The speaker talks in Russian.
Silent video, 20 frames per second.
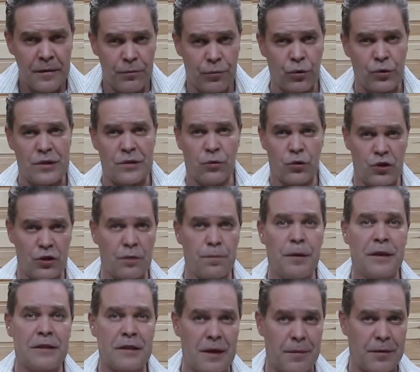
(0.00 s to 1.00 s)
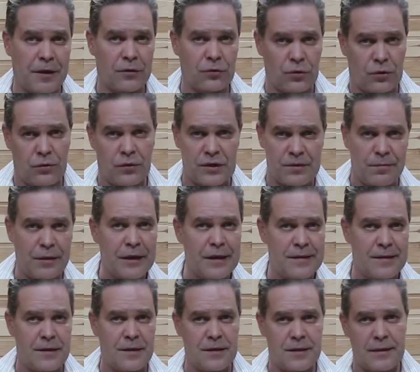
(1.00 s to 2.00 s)
просто вот ширпотреб, который у вас в
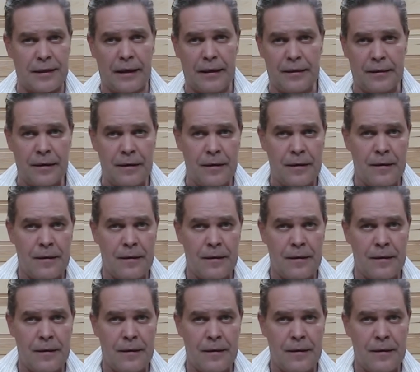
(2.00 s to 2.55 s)
магазине стоит –